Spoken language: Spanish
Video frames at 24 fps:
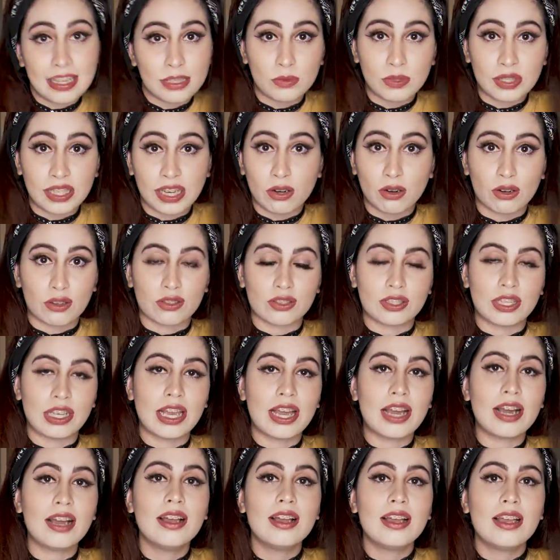de Twitter
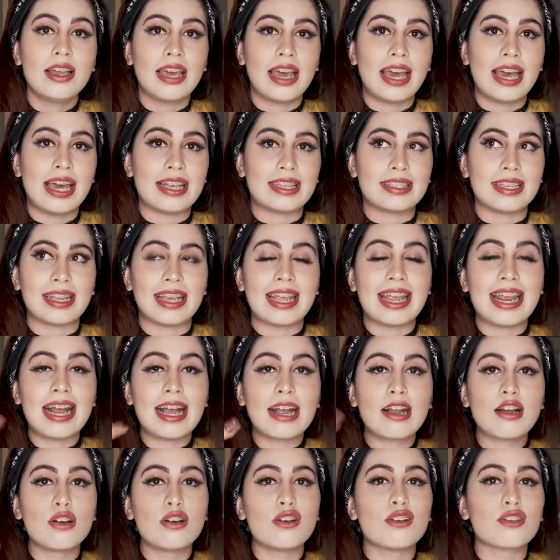conocía, es decir,
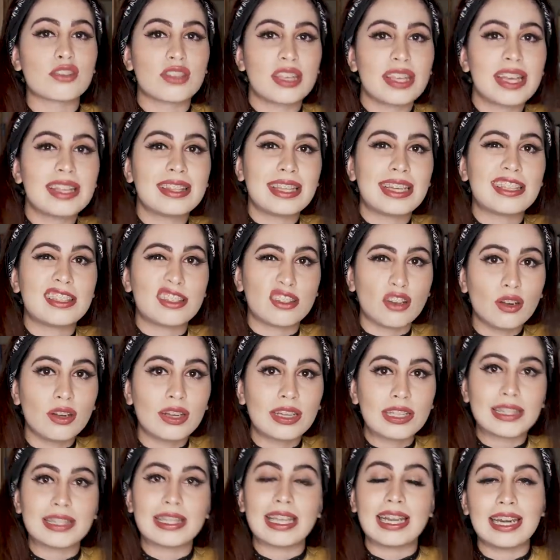era conocida en
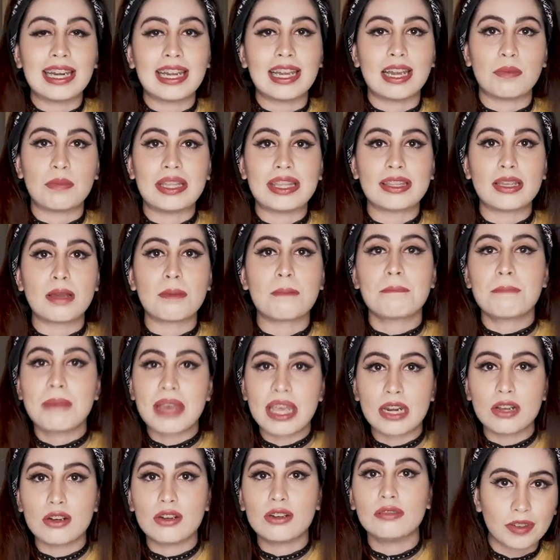TikTok técnicamente,
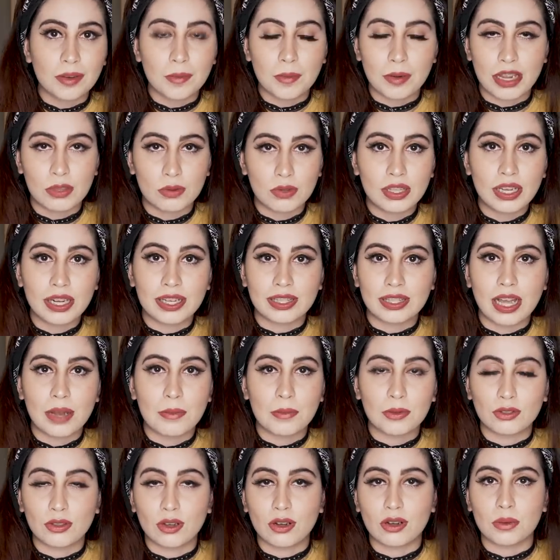pero como que en Twitter
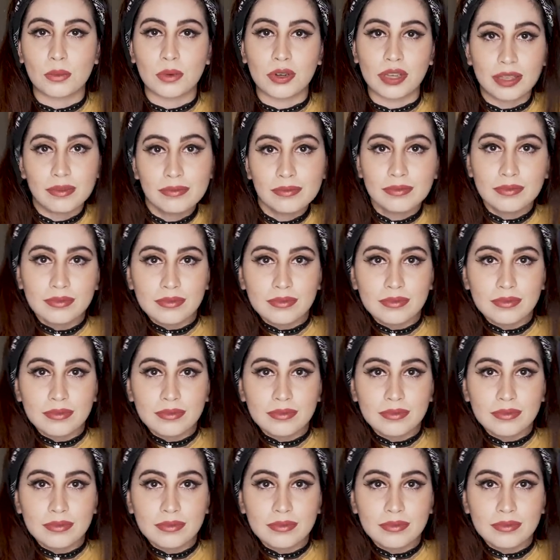estábamos todos como que...